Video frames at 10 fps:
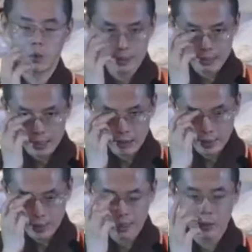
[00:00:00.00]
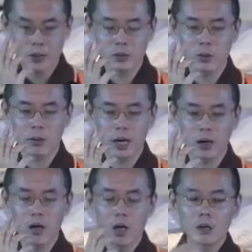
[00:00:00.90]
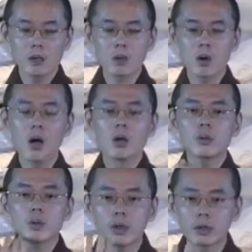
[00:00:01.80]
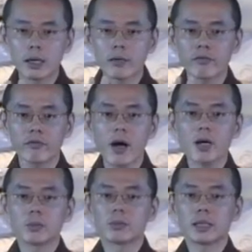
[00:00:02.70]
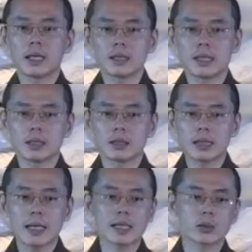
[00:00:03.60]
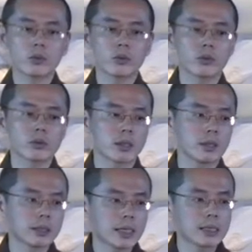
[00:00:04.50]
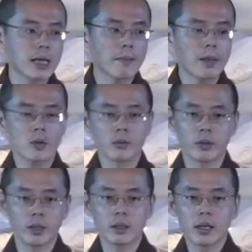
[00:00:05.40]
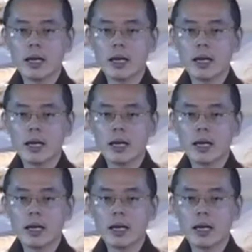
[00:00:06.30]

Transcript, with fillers: 我再讲一遍，这一段很重要，是说若有人发了菩提心，他想度众生，但是他没有缘，